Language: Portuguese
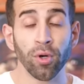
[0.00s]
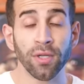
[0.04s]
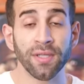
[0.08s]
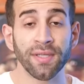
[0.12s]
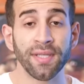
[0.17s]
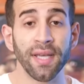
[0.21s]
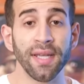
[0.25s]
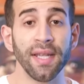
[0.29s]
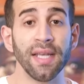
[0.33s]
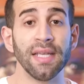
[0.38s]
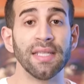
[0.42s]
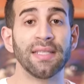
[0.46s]
Por
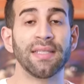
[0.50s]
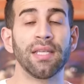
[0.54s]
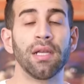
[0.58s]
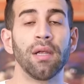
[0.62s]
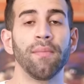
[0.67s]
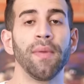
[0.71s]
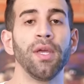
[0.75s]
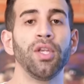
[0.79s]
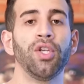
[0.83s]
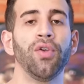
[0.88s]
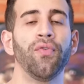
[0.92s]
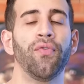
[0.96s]
serem
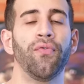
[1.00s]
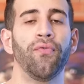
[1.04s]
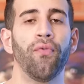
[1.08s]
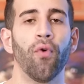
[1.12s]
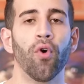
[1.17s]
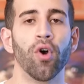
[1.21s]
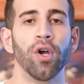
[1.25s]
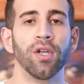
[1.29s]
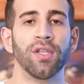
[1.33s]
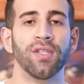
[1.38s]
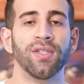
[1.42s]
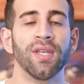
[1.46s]
extremamente
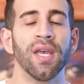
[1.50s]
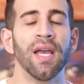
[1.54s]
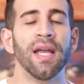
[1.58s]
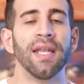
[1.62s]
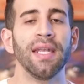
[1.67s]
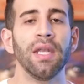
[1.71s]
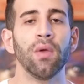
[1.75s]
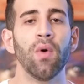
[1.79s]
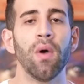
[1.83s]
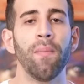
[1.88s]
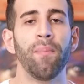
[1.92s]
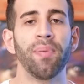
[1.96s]
fortes,
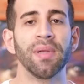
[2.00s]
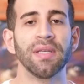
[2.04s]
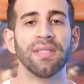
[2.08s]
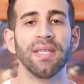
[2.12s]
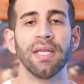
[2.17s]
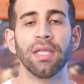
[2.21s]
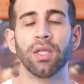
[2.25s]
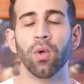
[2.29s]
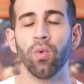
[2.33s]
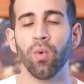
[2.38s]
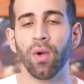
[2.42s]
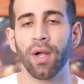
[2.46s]
não
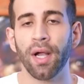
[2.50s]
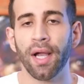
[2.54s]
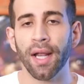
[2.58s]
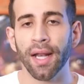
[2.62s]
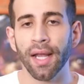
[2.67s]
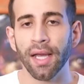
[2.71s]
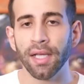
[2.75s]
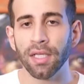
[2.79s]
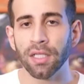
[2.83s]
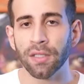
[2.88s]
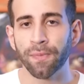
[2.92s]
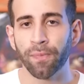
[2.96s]
apresentam
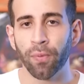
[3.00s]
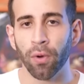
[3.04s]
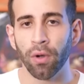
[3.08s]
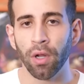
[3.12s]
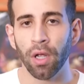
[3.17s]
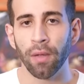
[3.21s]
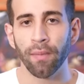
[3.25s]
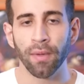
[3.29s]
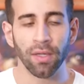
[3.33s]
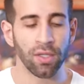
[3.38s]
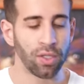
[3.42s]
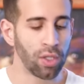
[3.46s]
grandes
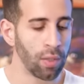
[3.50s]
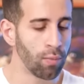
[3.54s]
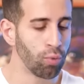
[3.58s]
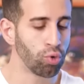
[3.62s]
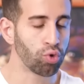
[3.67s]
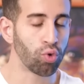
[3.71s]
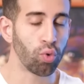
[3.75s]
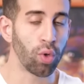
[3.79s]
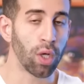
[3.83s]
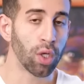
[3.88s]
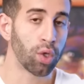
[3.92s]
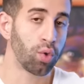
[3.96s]
problemas de
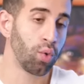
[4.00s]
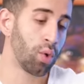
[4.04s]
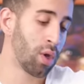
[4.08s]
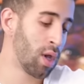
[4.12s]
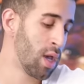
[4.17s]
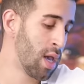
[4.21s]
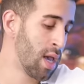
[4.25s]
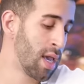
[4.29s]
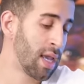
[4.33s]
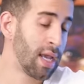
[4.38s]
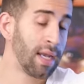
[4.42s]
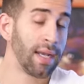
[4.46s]

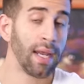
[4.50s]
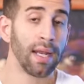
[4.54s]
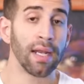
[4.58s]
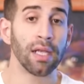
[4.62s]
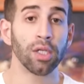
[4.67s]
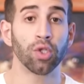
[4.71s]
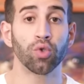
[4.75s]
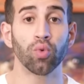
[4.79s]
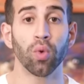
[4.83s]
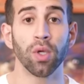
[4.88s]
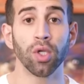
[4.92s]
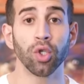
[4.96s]
musculatura e nem
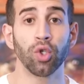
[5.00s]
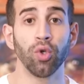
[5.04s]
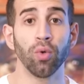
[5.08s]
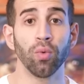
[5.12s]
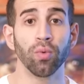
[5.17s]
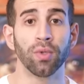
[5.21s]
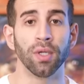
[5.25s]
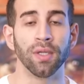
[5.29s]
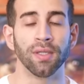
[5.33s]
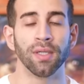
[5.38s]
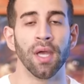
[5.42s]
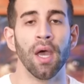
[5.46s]
nas suas
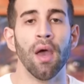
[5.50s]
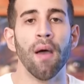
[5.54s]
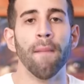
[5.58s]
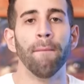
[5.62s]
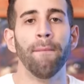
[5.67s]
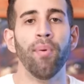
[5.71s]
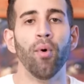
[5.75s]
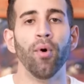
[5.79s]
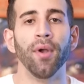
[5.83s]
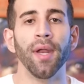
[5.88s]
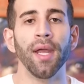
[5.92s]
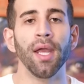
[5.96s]
juntas,
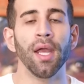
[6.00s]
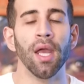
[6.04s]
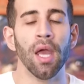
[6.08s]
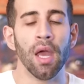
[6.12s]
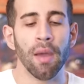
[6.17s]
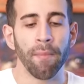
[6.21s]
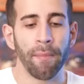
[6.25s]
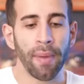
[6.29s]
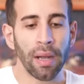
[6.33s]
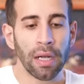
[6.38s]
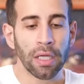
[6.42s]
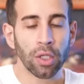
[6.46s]
porém,
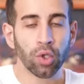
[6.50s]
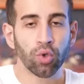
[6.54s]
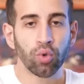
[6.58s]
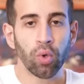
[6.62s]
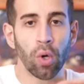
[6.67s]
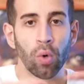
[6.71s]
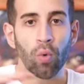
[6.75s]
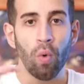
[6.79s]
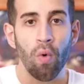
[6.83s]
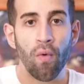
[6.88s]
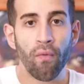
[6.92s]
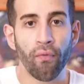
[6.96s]
pela
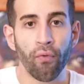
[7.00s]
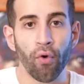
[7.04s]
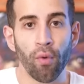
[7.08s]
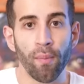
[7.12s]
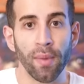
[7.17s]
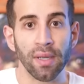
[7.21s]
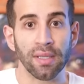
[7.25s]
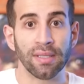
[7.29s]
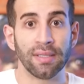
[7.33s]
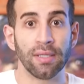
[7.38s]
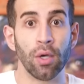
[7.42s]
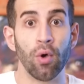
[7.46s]
sua
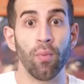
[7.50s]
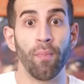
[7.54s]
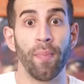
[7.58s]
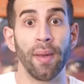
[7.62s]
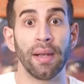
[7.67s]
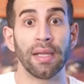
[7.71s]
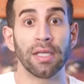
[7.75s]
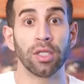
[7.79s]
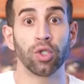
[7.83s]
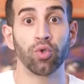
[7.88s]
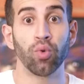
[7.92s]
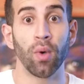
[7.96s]
conformação,
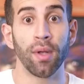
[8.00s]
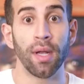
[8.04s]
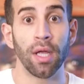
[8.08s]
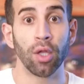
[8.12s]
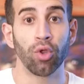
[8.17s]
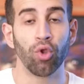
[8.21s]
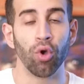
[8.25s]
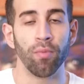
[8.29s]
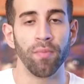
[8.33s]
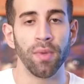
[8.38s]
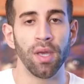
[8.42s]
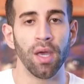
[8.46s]
pela sua
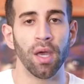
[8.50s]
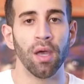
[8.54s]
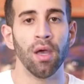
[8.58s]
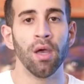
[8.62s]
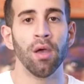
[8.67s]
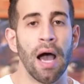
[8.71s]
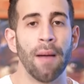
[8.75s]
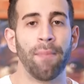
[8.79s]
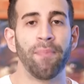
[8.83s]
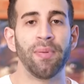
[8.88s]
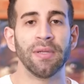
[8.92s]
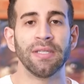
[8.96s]
anatomia,
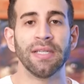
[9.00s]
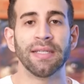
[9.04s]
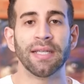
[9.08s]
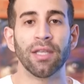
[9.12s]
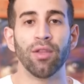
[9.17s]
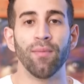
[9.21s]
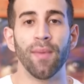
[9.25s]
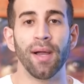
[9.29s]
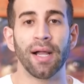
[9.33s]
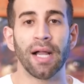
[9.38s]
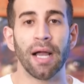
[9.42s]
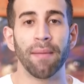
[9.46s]

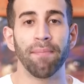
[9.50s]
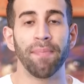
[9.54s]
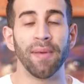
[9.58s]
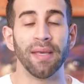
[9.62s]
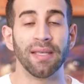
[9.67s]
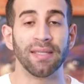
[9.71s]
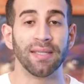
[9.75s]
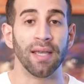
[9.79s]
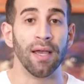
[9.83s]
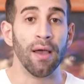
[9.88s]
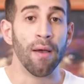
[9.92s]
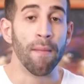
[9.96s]
apresentando uma
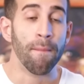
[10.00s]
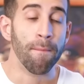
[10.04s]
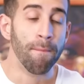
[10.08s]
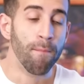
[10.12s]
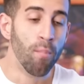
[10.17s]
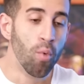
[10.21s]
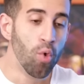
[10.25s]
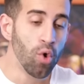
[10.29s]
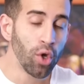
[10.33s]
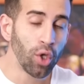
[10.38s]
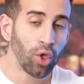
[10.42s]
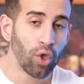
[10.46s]
cabeça
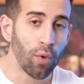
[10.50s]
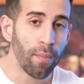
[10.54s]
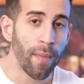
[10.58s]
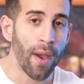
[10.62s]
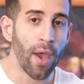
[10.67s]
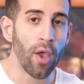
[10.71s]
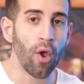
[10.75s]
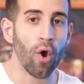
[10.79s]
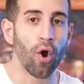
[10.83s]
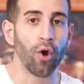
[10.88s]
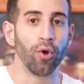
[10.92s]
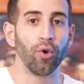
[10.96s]
muito
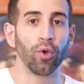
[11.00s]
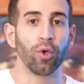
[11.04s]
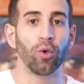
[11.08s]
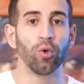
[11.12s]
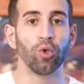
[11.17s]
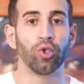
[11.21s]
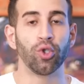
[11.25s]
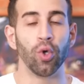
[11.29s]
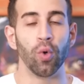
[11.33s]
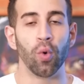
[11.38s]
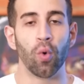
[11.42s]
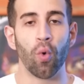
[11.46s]
maior do
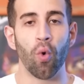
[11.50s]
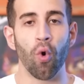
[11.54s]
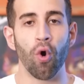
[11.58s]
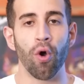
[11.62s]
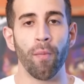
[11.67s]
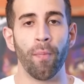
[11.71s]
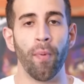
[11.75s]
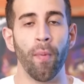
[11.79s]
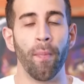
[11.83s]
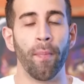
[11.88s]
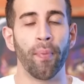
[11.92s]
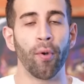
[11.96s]
que o seu
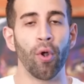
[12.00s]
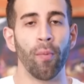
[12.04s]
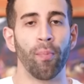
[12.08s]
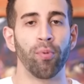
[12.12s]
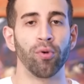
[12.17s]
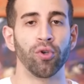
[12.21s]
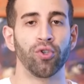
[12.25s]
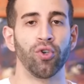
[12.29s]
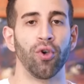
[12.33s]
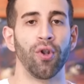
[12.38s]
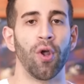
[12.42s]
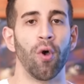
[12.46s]
corpo
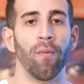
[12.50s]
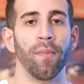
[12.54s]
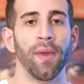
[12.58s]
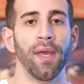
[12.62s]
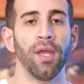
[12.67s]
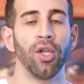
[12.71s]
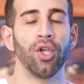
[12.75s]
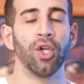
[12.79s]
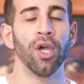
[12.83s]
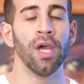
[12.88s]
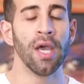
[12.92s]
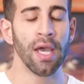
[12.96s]

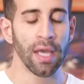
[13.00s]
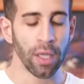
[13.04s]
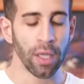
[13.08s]
proporcionalmente